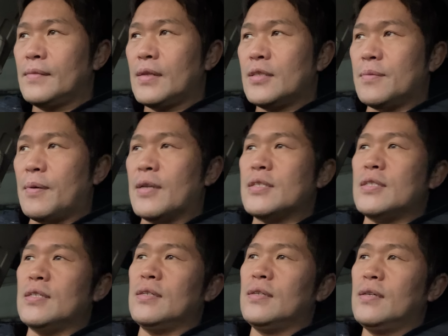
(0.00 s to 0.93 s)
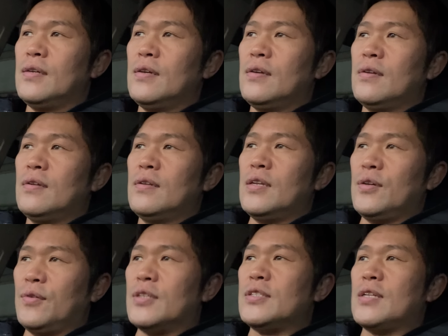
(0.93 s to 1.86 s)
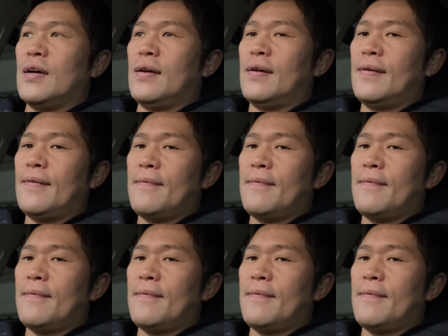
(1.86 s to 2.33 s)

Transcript: 素晴らしいリングでした。